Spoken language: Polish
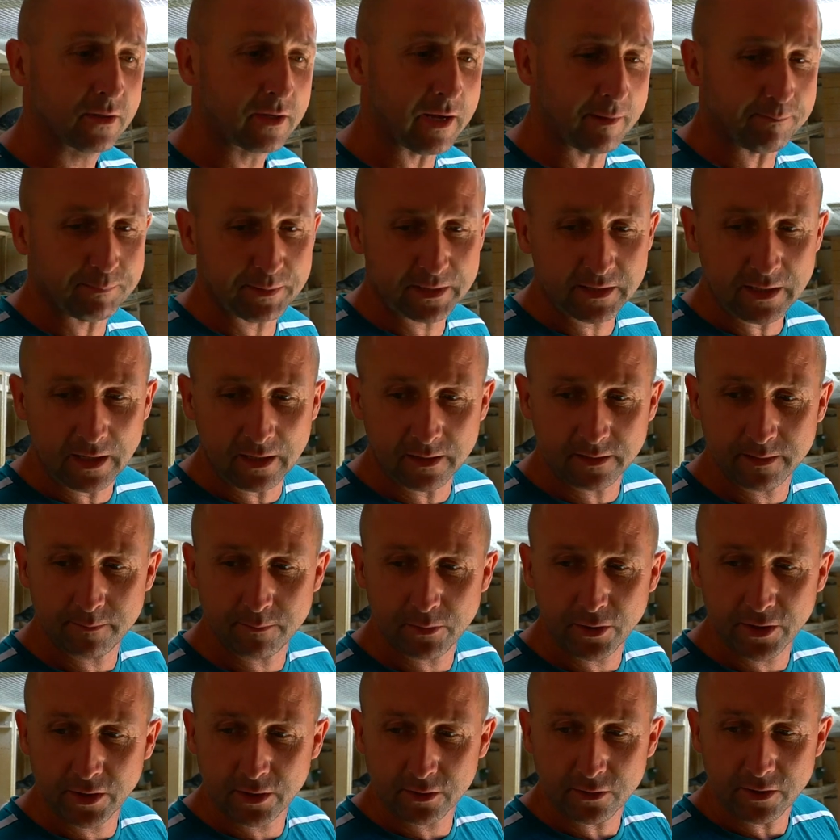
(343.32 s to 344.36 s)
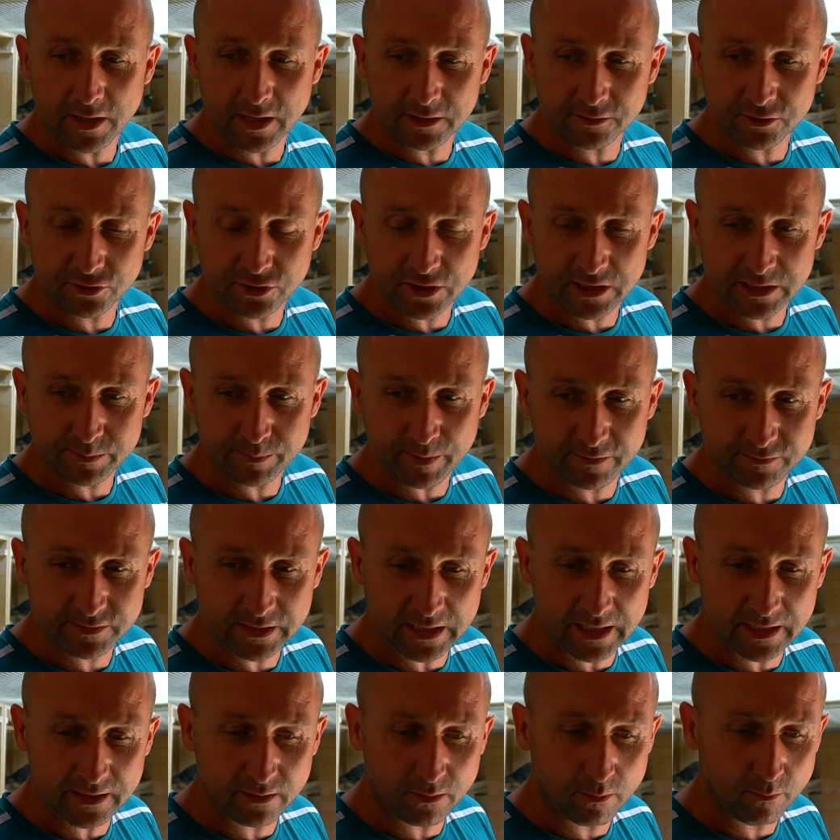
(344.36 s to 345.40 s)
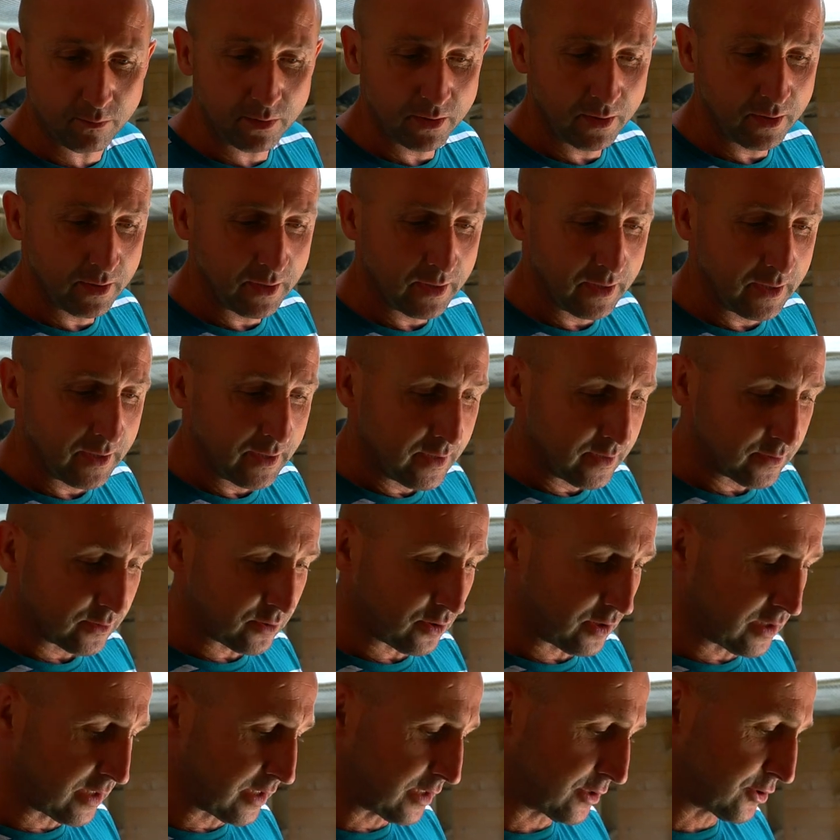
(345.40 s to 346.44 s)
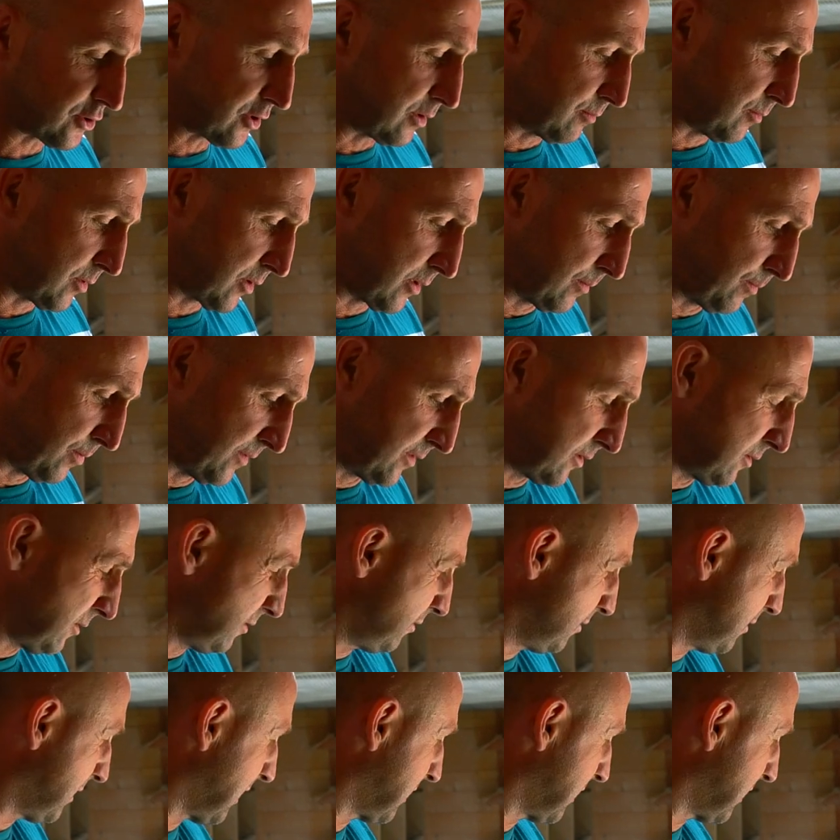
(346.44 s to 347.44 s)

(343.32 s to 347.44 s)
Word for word: Kapitalnie moje dorady się sprawdzają. Co ja jeszcze mogę powiedzieć? No i